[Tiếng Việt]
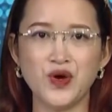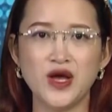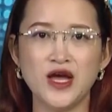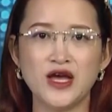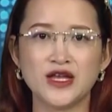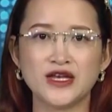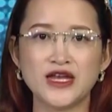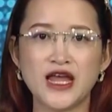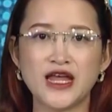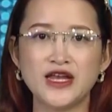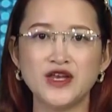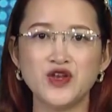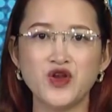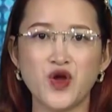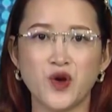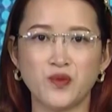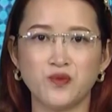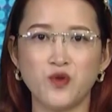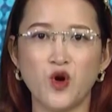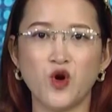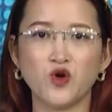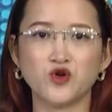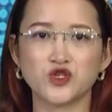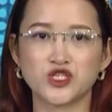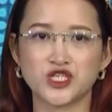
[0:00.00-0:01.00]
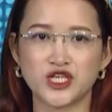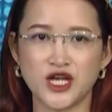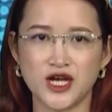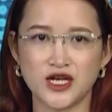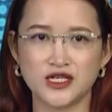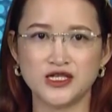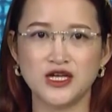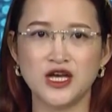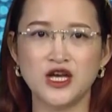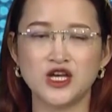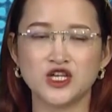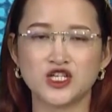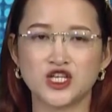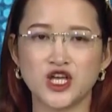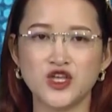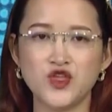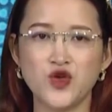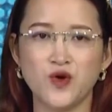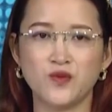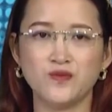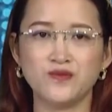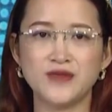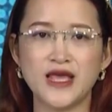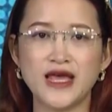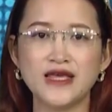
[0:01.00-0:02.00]
đến nộp hồ sơ sử
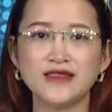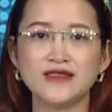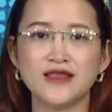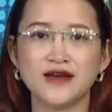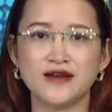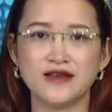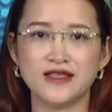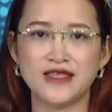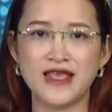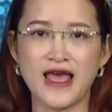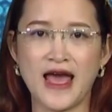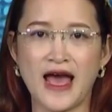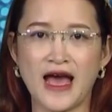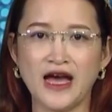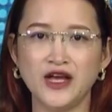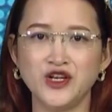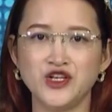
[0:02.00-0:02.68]
dụng giấy tờ giả